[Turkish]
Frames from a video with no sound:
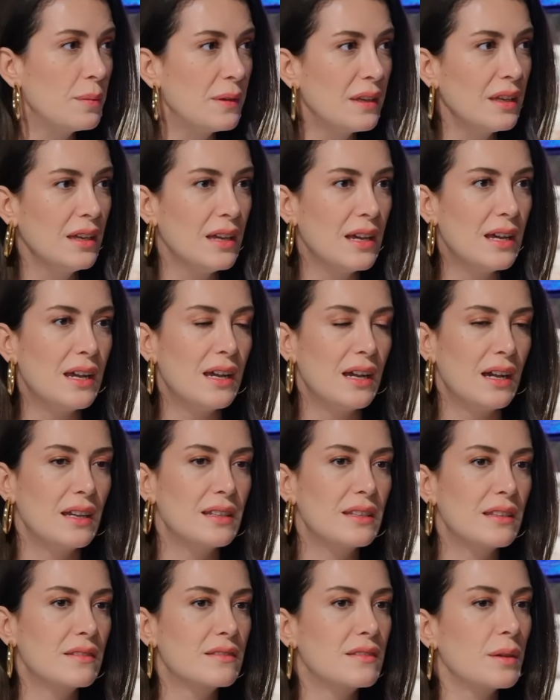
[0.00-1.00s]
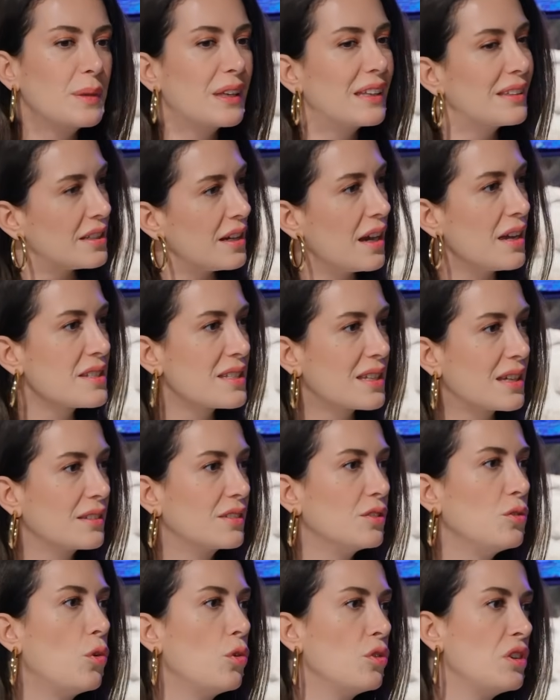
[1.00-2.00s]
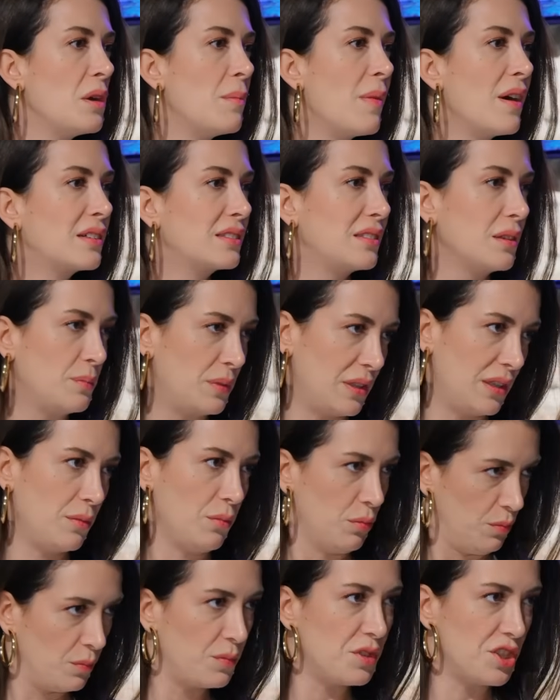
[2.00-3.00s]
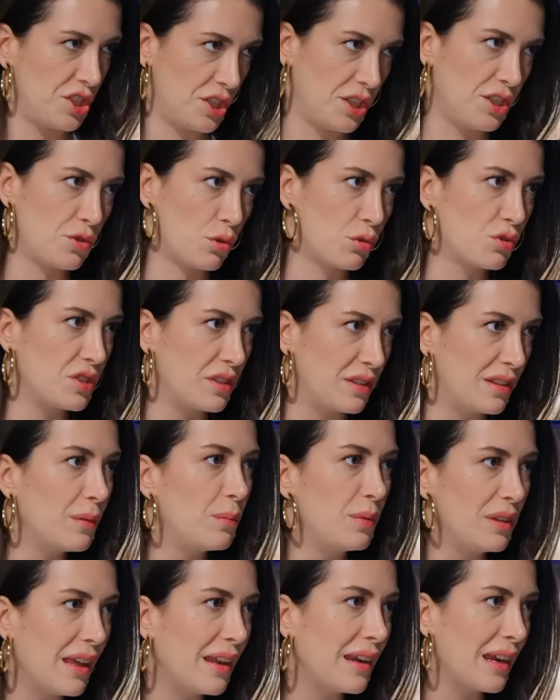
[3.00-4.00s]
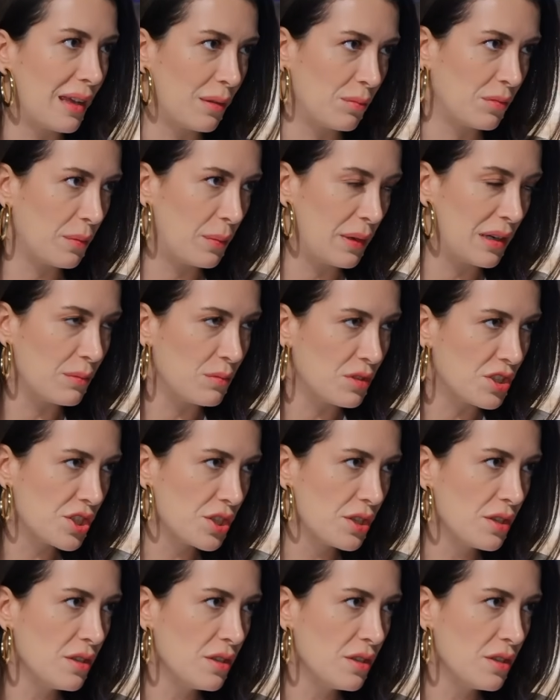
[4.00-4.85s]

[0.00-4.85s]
bir Hani tabii ki Aynen. trans kadını oynamak da bir, bir şey. Çok ciddi bir tabii. deneyimdi benim için.